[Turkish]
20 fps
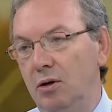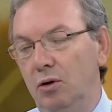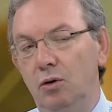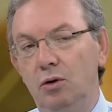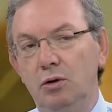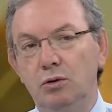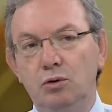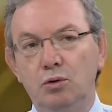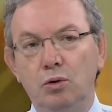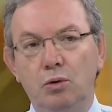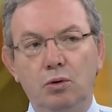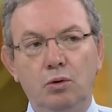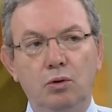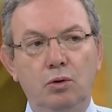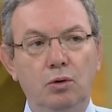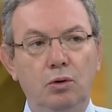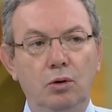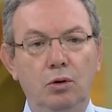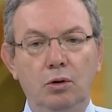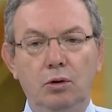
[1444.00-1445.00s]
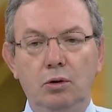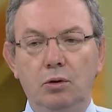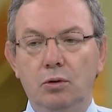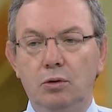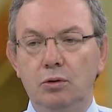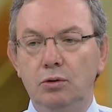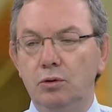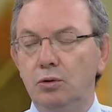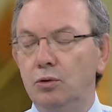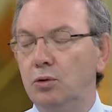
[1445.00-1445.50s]
öyle çok
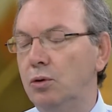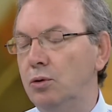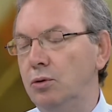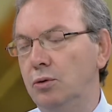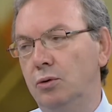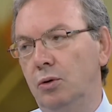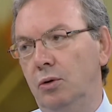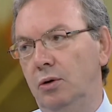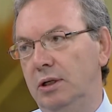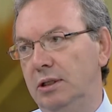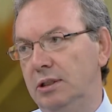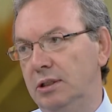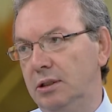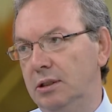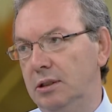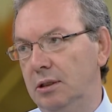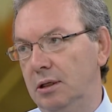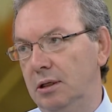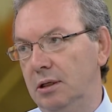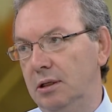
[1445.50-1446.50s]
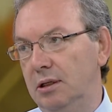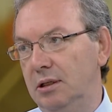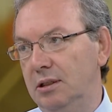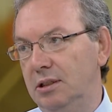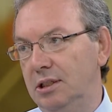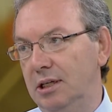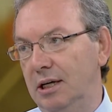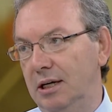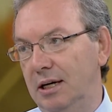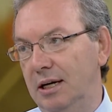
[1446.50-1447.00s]
yorucu, çok zorlayıcı e,
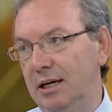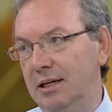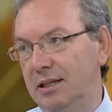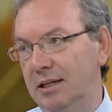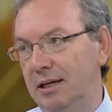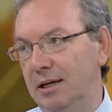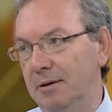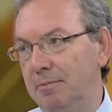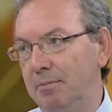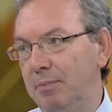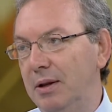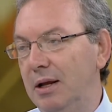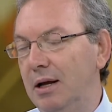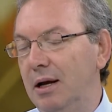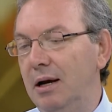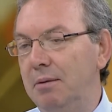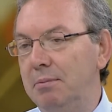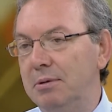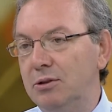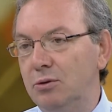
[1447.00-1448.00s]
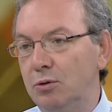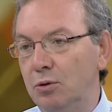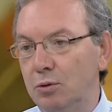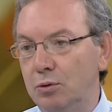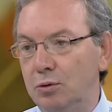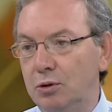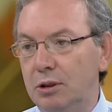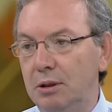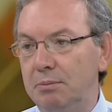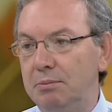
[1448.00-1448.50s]
şeyler değil. Hı hı. Ama
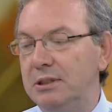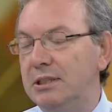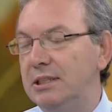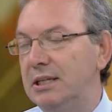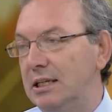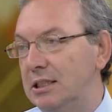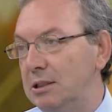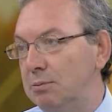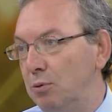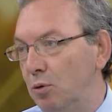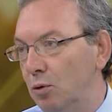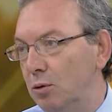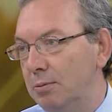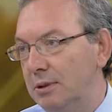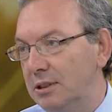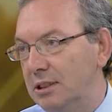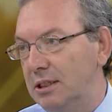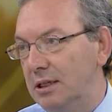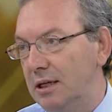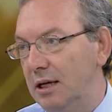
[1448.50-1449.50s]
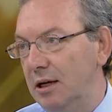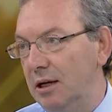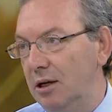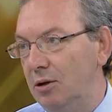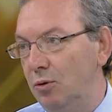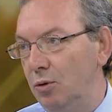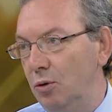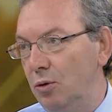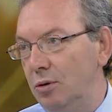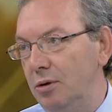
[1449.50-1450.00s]
sonuçta bir seçme olması
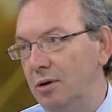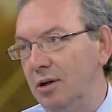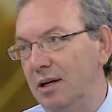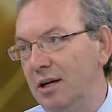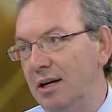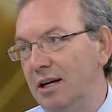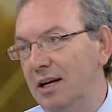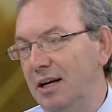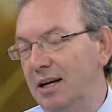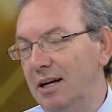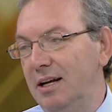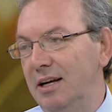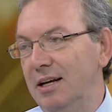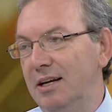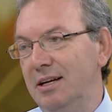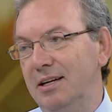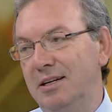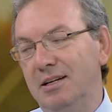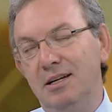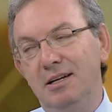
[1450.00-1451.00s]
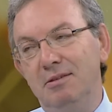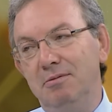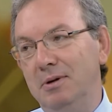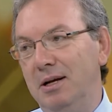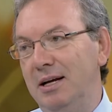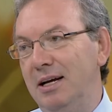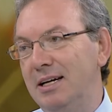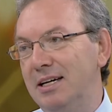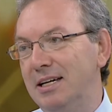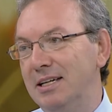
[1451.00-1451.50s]
gerekiyor. E,
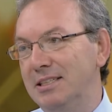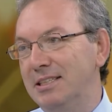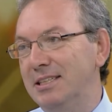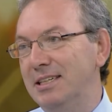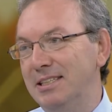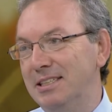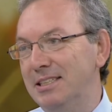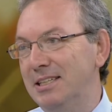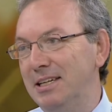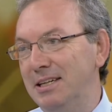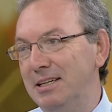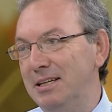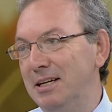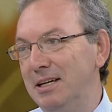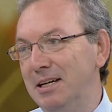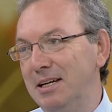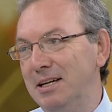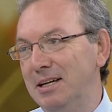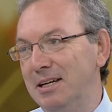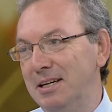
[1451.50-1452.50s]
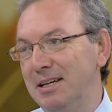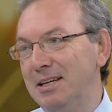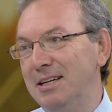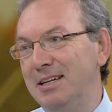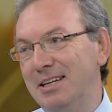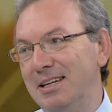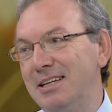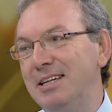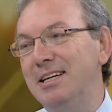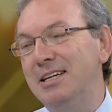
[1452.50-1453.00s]
herkes de işte ilgisi e,
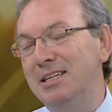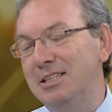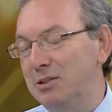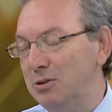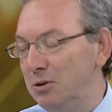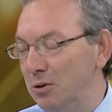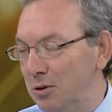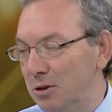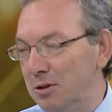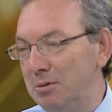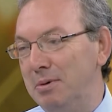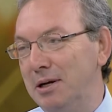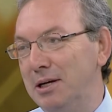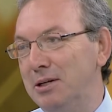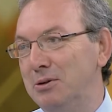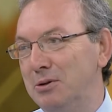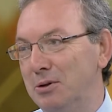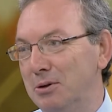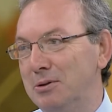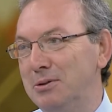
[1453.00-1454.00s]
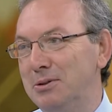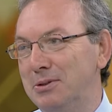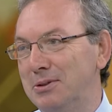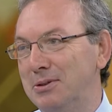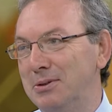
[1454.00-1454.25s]
olanı ilgisi bekliyoruz olanı bekliyoruz.